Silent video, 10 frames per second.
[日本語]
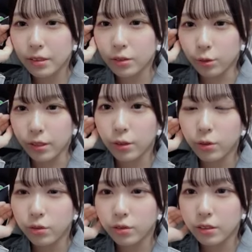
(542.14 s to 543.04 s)

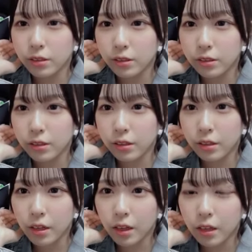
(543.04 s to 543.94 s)
ドラホ
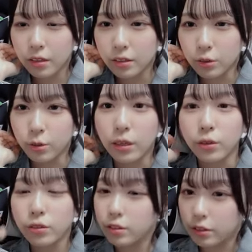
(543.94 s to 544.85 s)

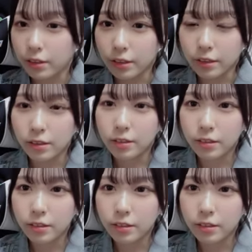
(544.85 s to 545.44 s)
ドラゴンズだから